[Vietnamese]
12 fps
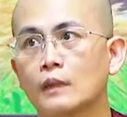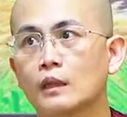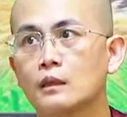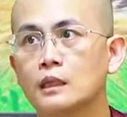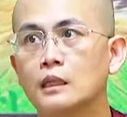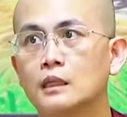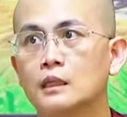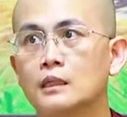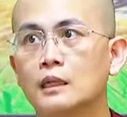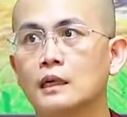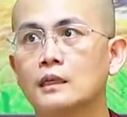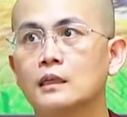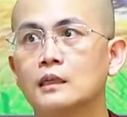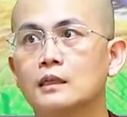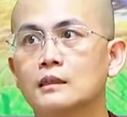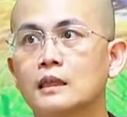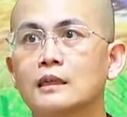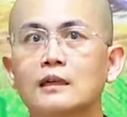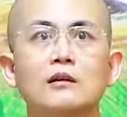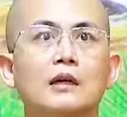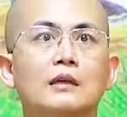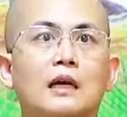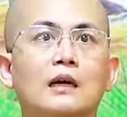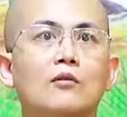thì đấy thì cái
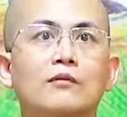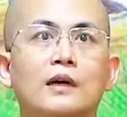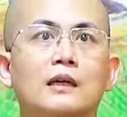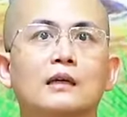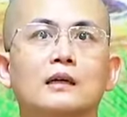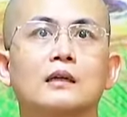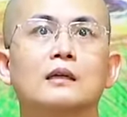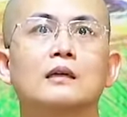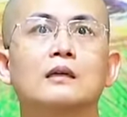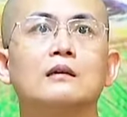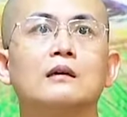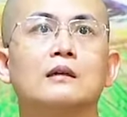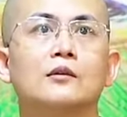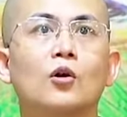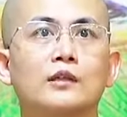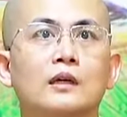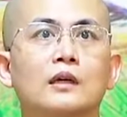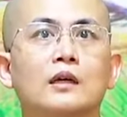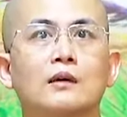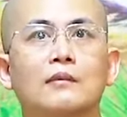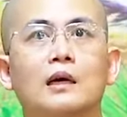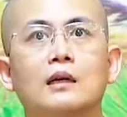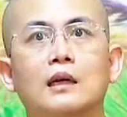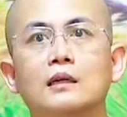người đấy không phải là cái người tốt
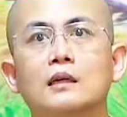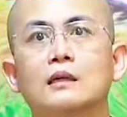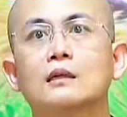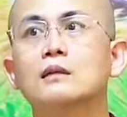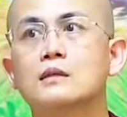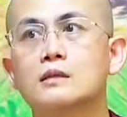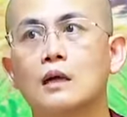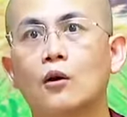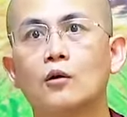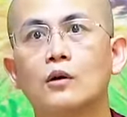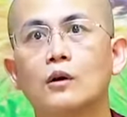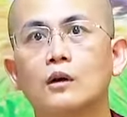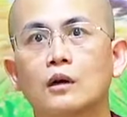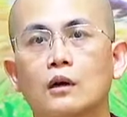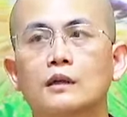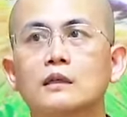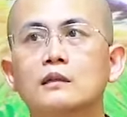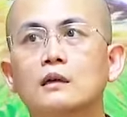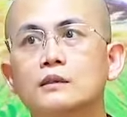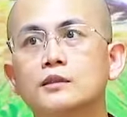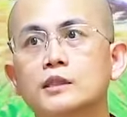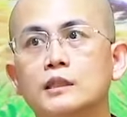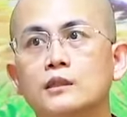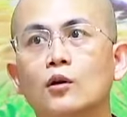mà đấy là cái người xấu còn những người
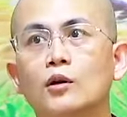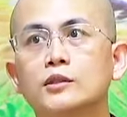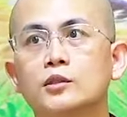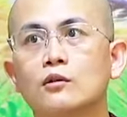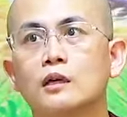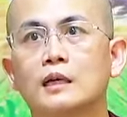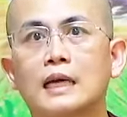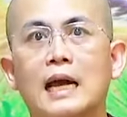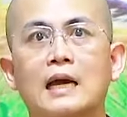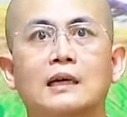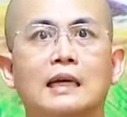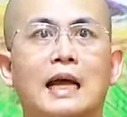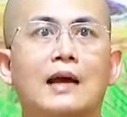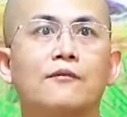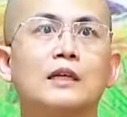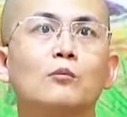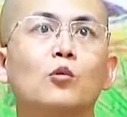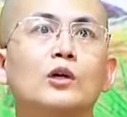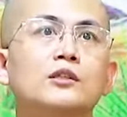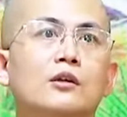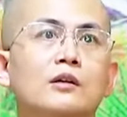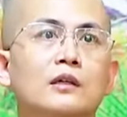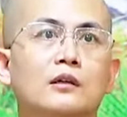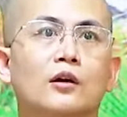chỉ nỗi cho người khác là vì muốn
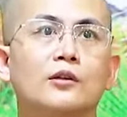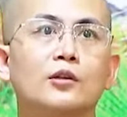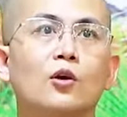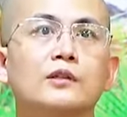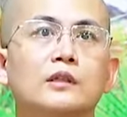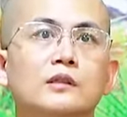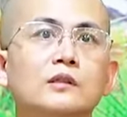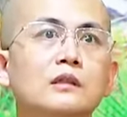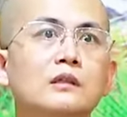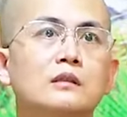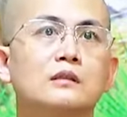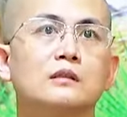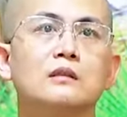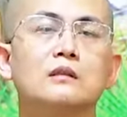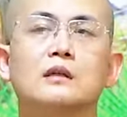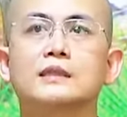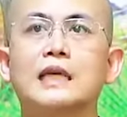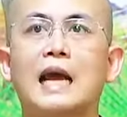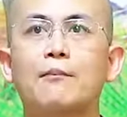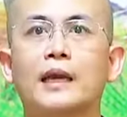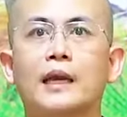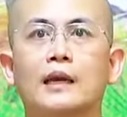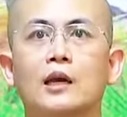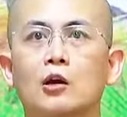cho người đó tốt như những người cha
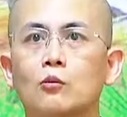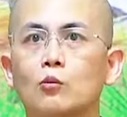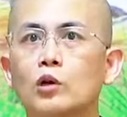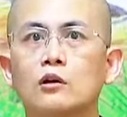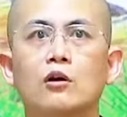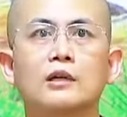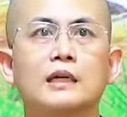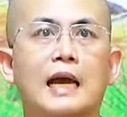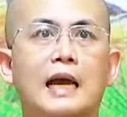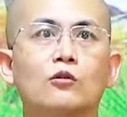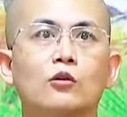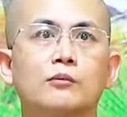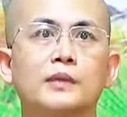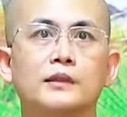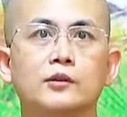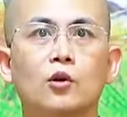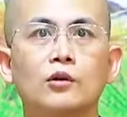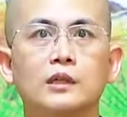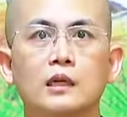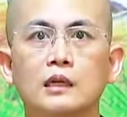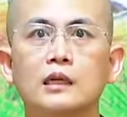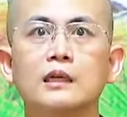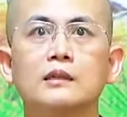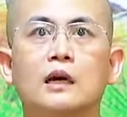mẹ muốn con cái của mình tốt
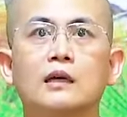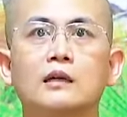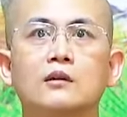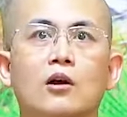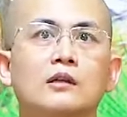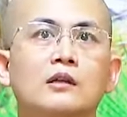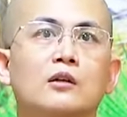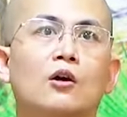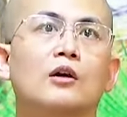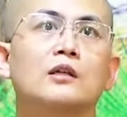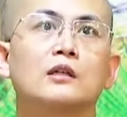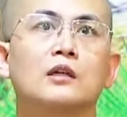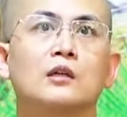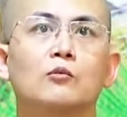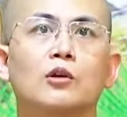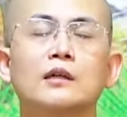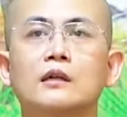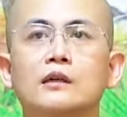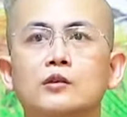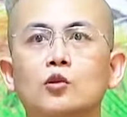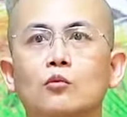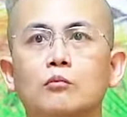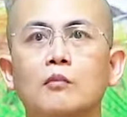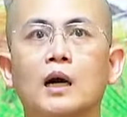khi thấy con nói một cái lời
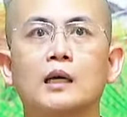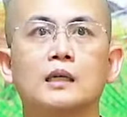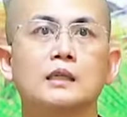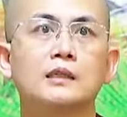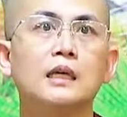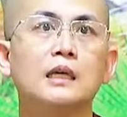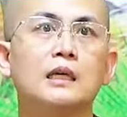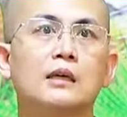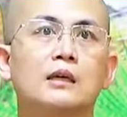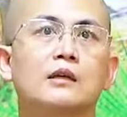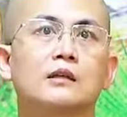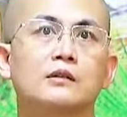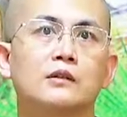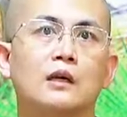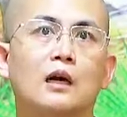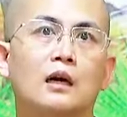tục bậy thì uh,